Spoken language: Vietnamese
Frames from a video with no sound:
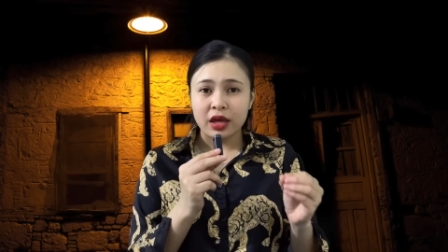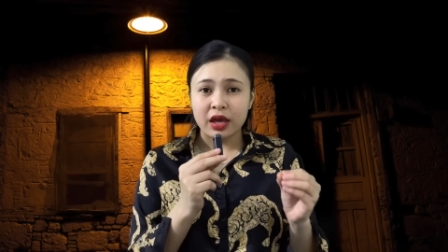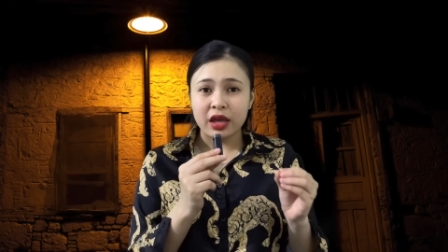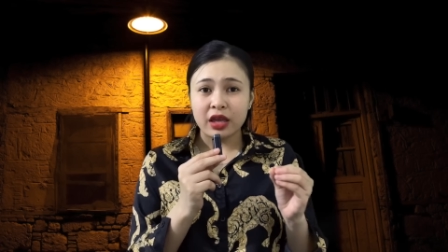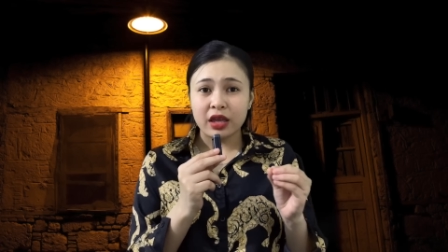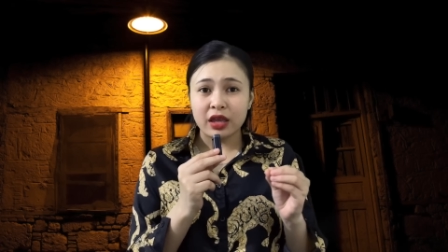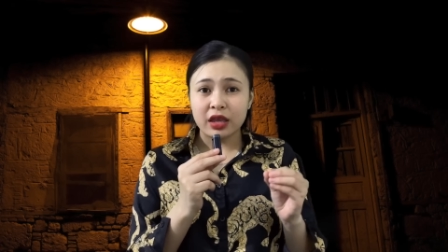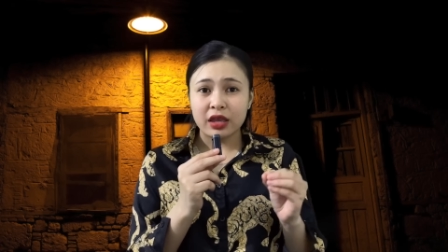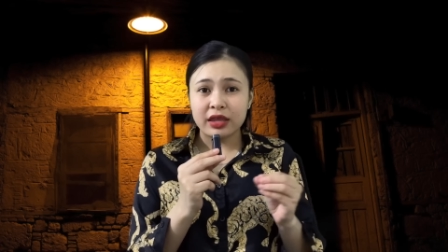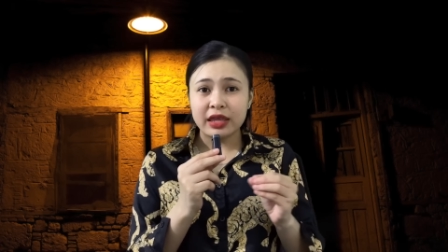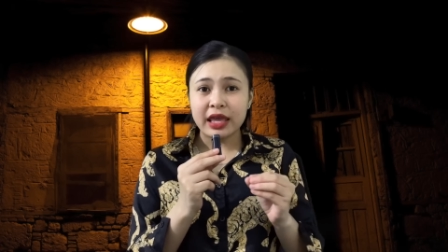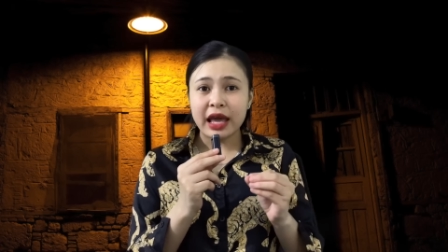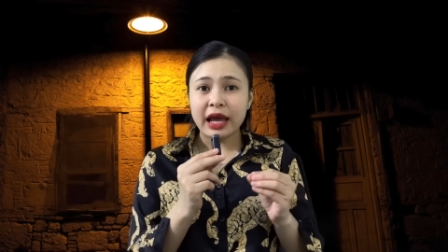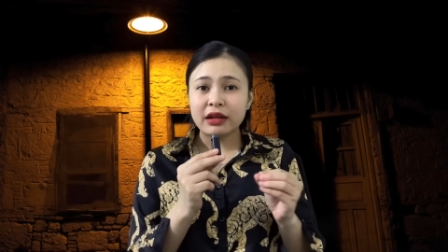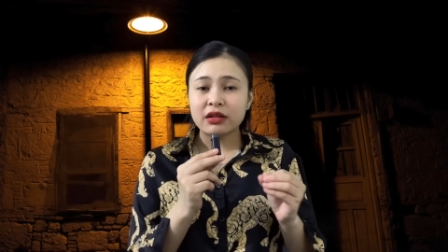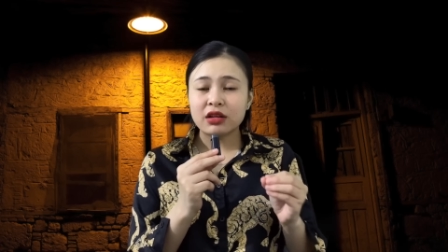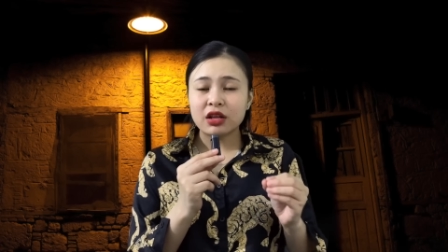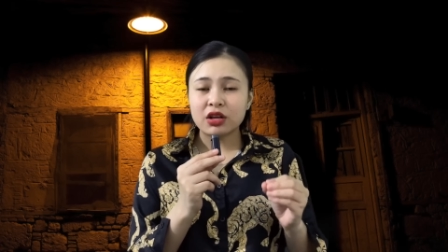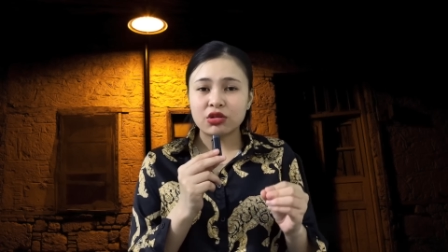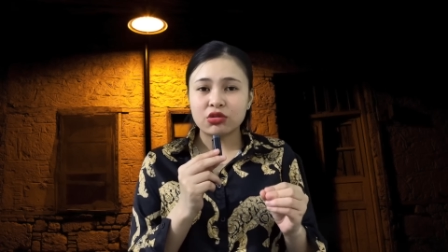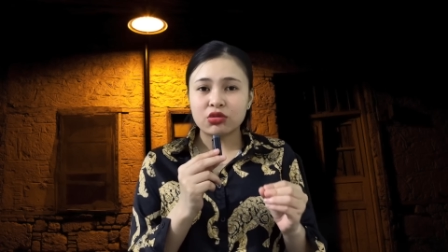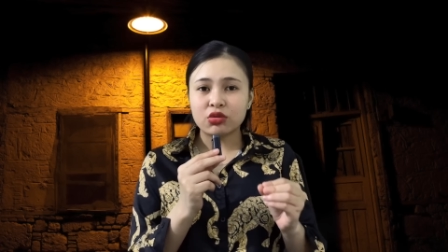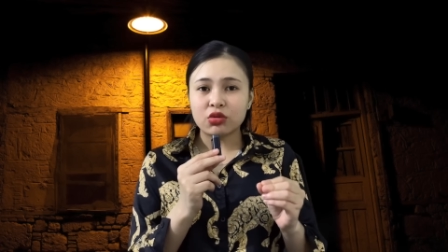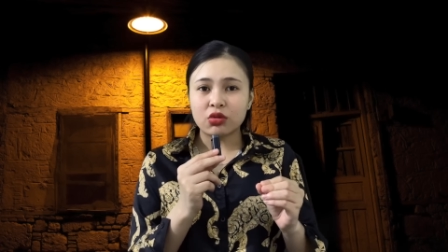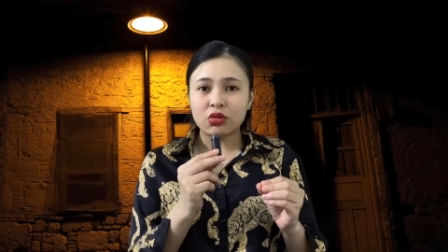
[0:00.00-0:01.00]
Thì gia
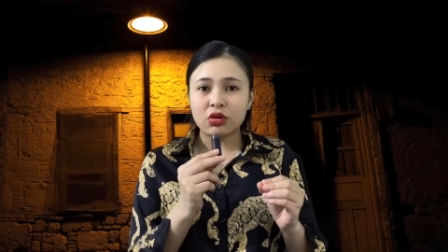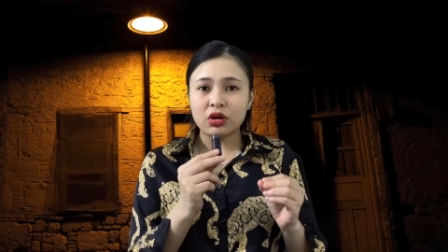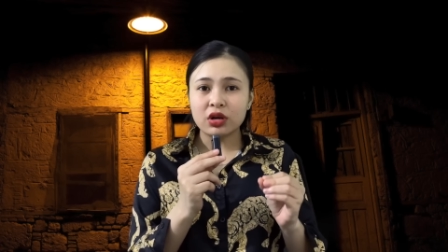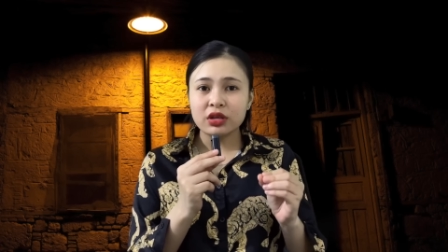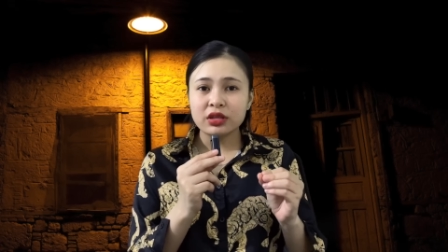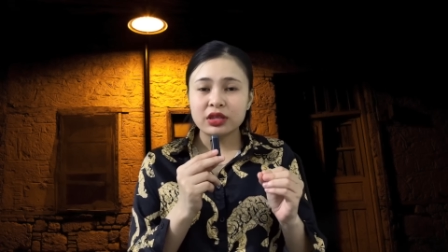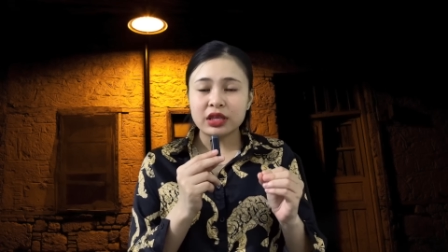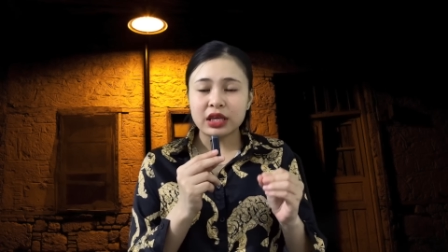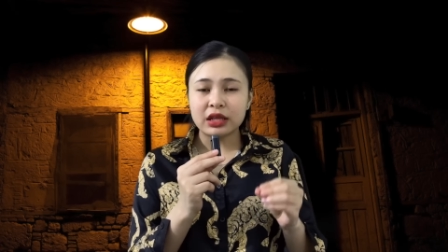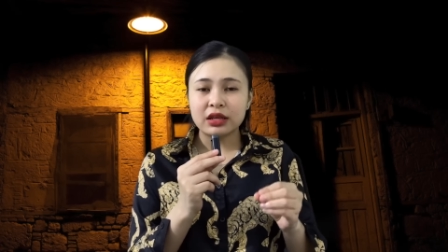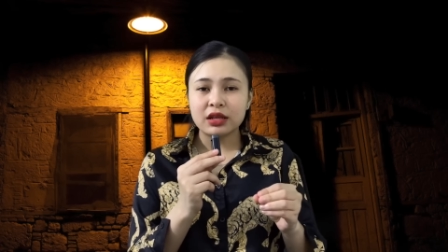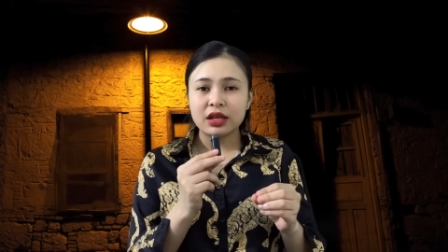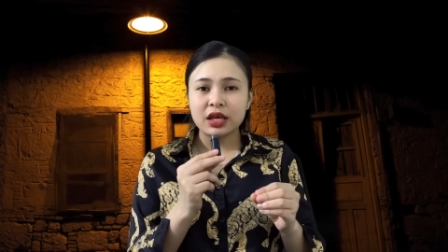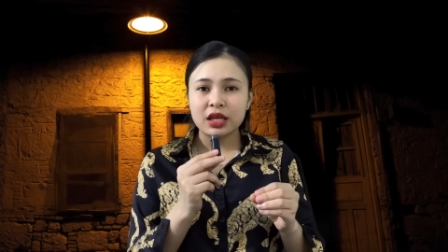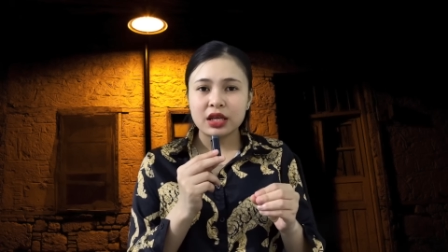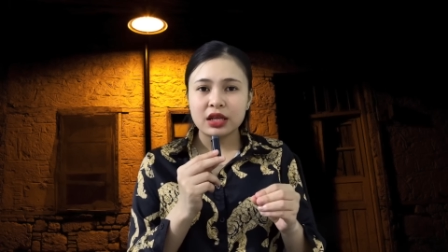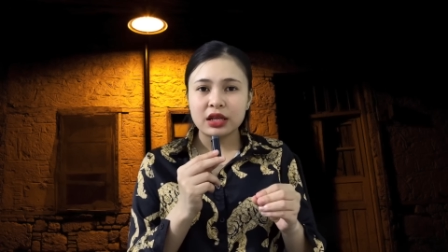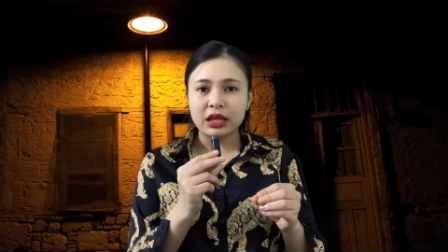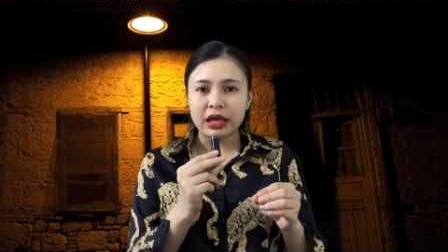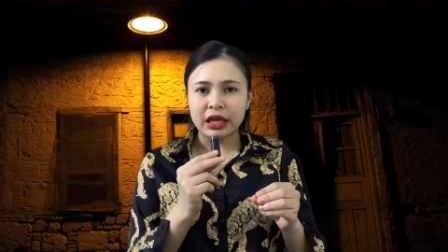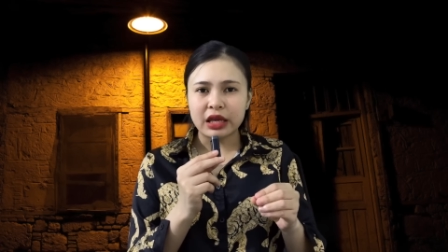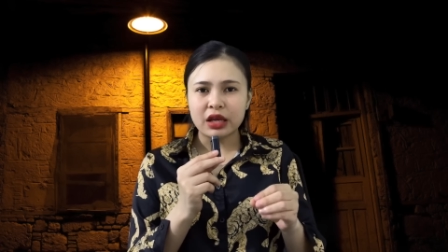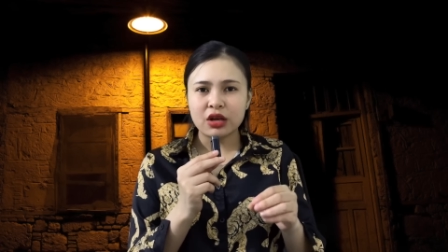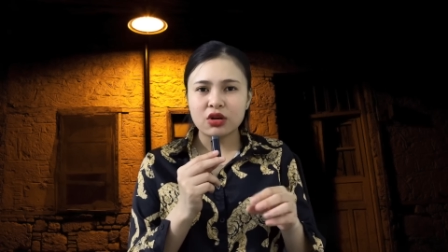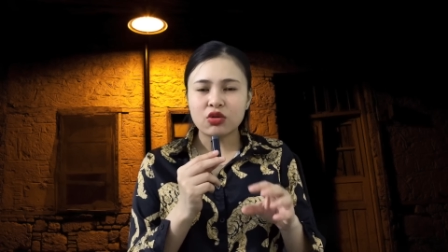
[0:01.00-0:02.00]
đình của chị
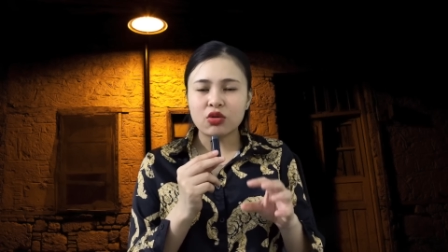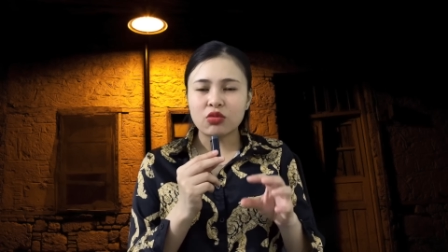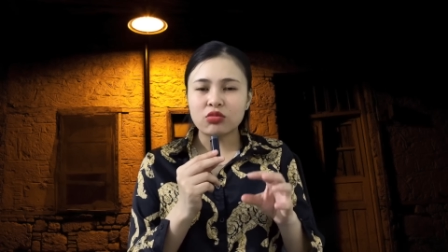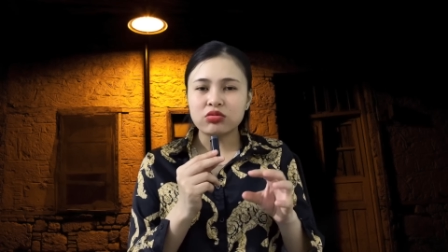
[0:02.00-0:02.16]
Ni này